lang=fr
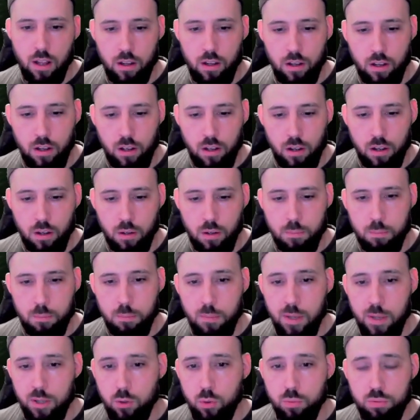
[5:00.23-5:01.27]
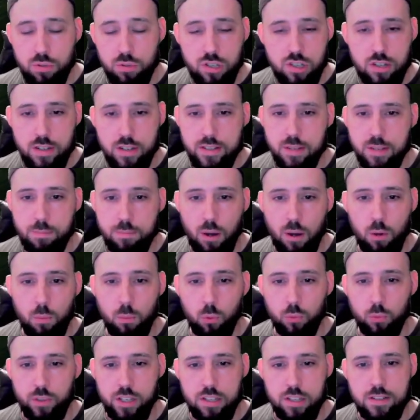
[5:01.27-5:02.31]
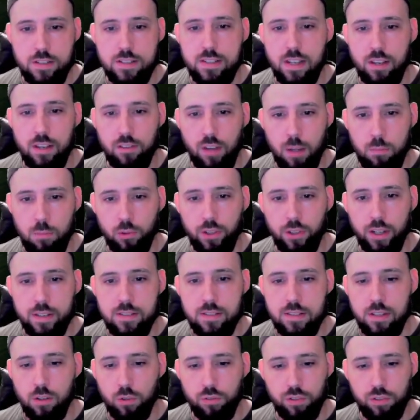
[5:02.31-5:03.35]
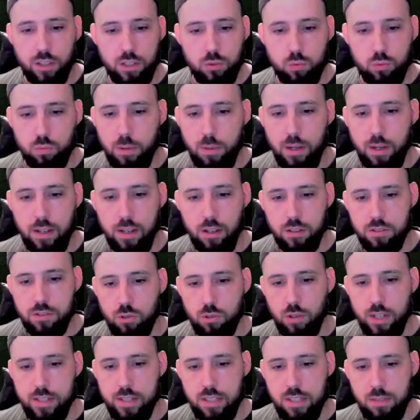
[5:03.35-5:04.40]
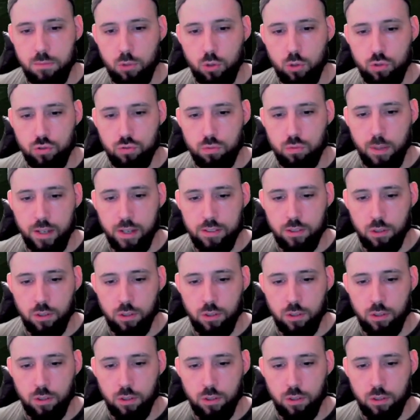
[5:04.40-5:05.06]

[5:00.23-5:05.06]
Euh, mais depuis, je les ai pas remontés. J'essaye vraiment de rester en free-to-play euh, les teams que je vous.